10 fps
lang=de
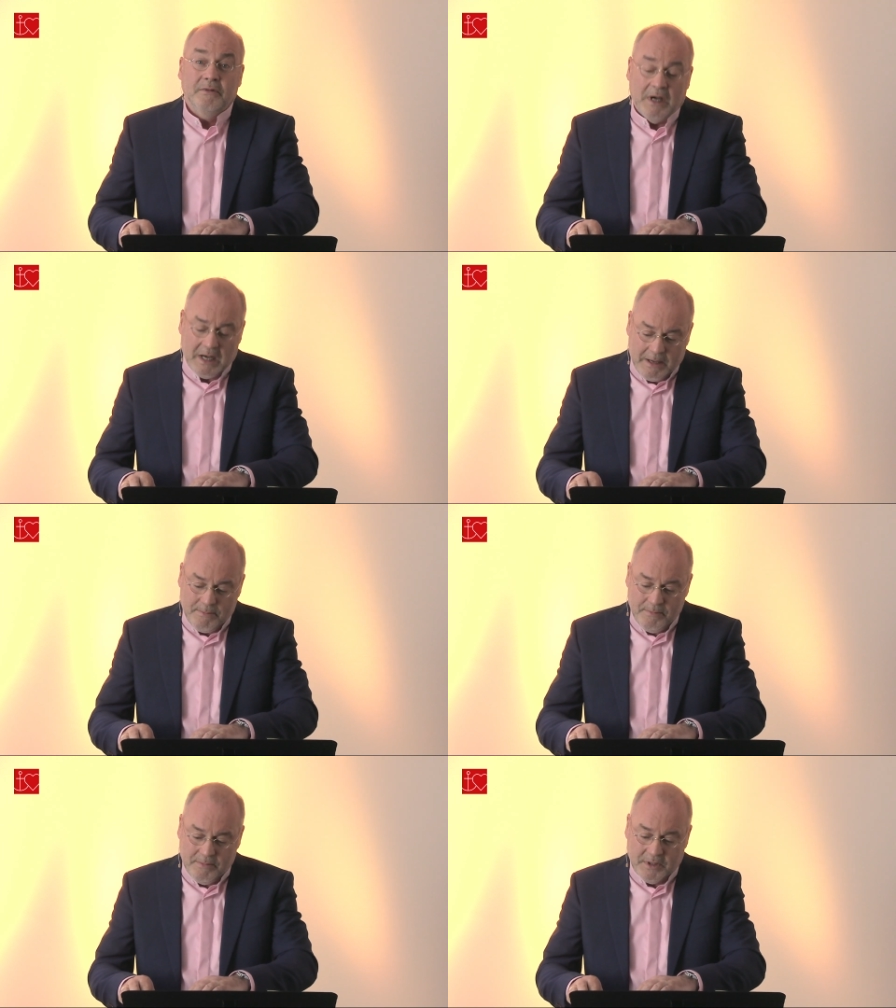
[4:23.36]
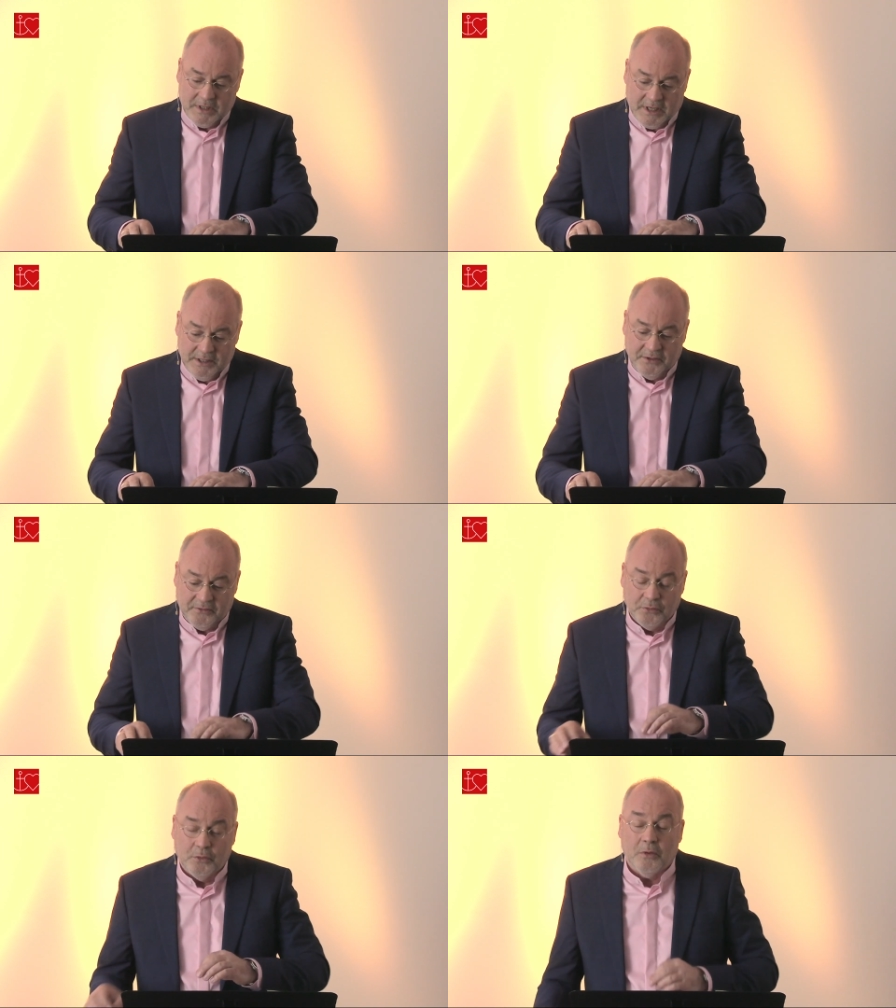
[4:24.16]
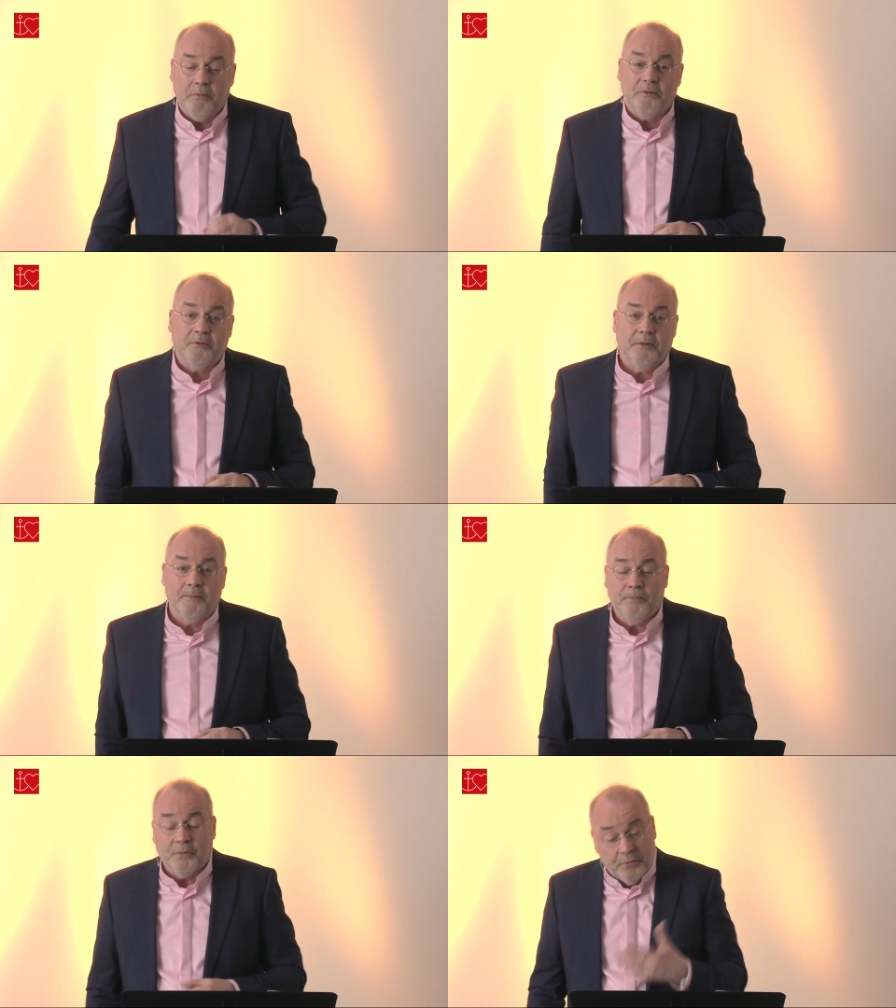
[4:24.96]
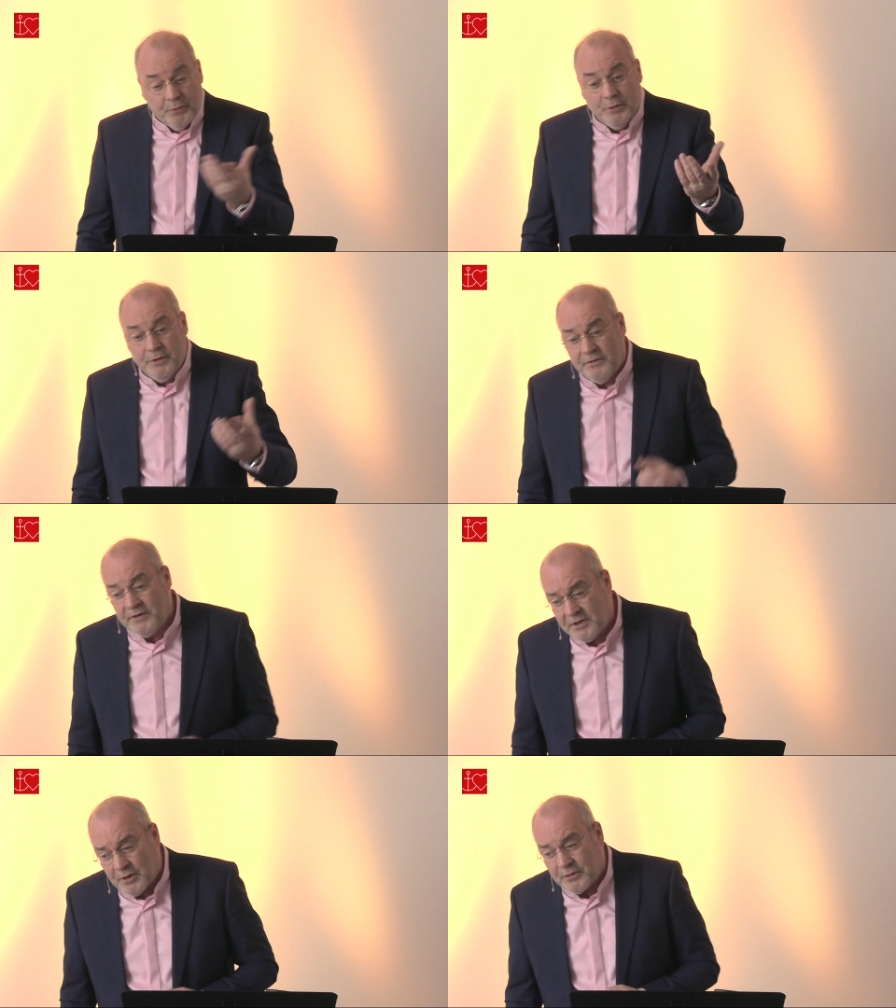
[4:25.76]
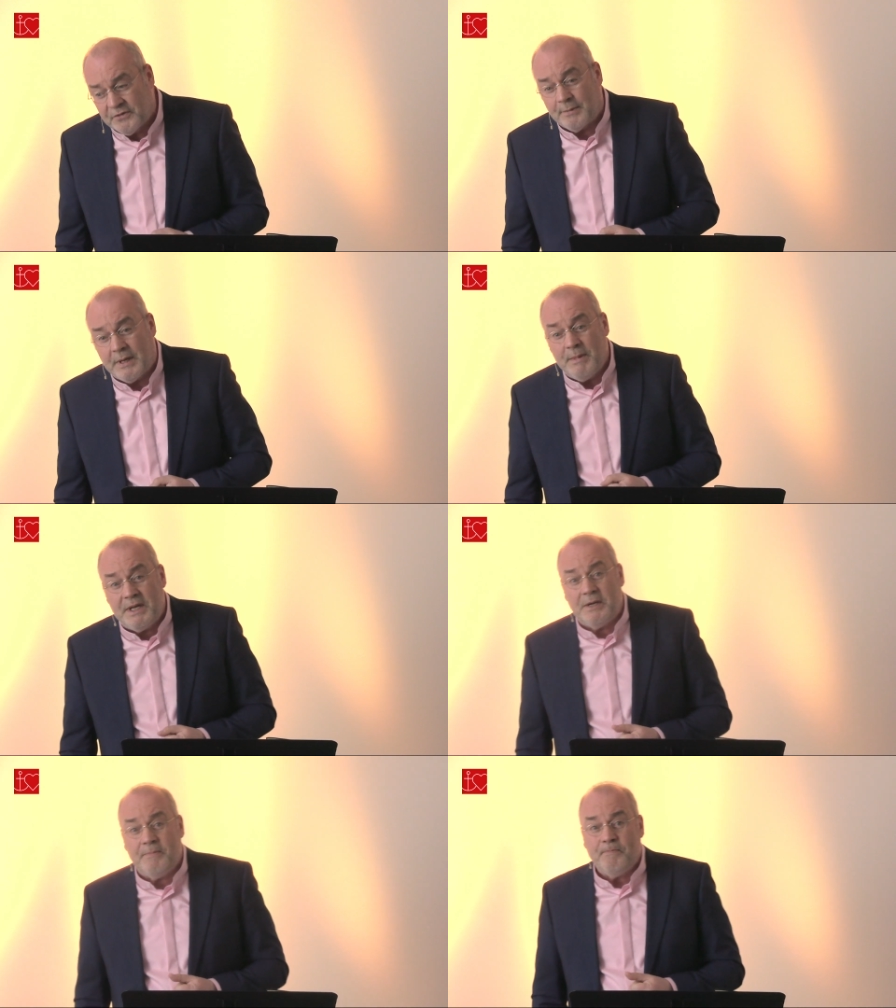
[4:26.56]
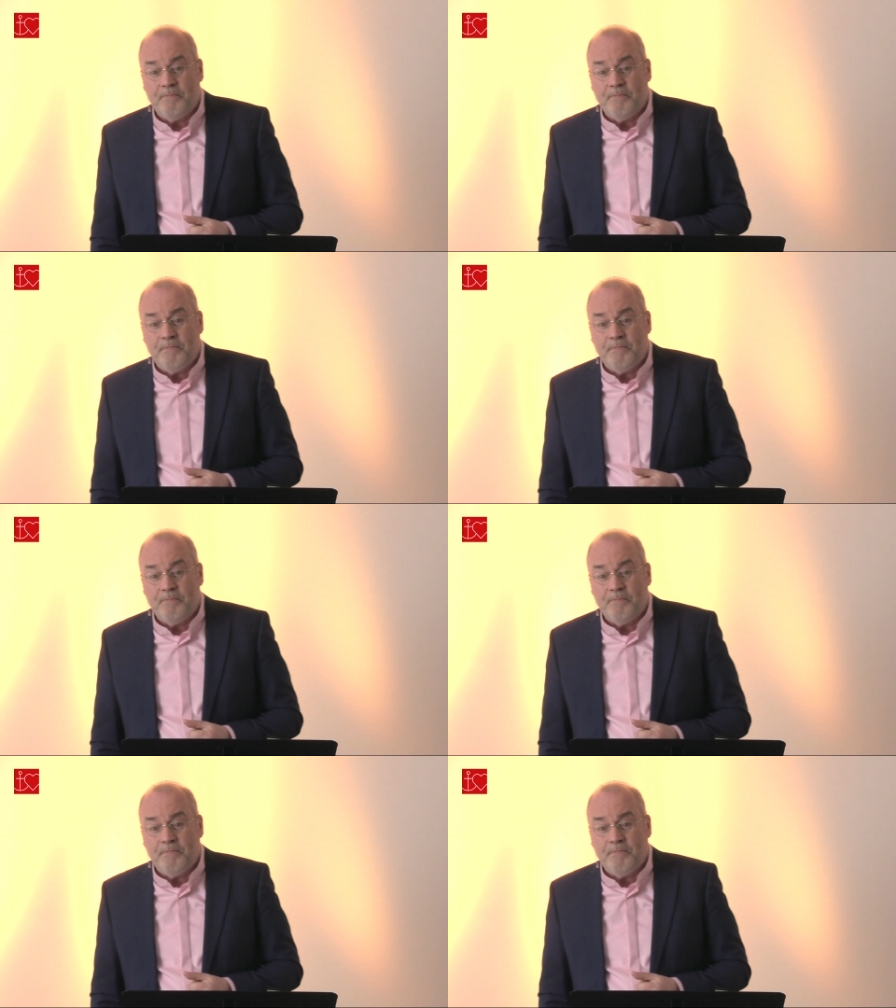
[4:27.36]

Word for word: wir haben keine Zukunft. So fühlten sich auch zwei Männer,